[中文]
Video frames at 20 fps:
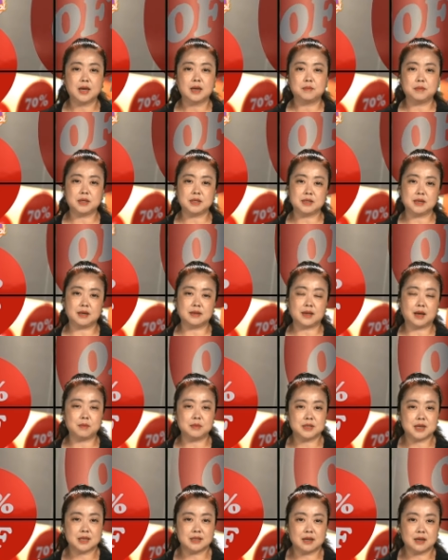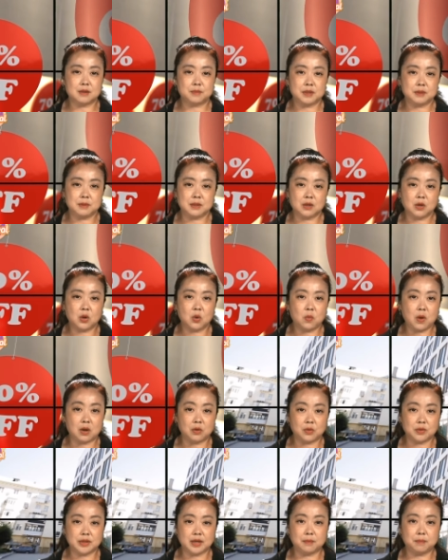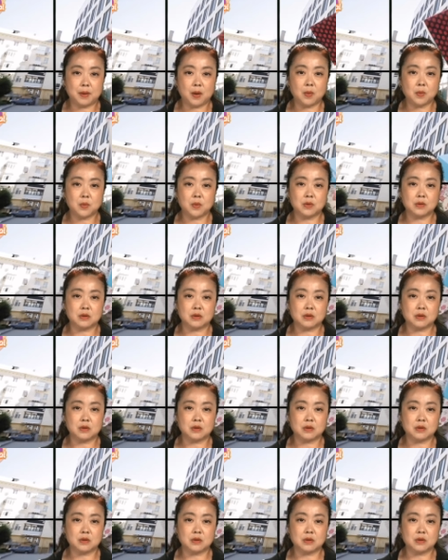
并且他们家的 P P O 网络内包括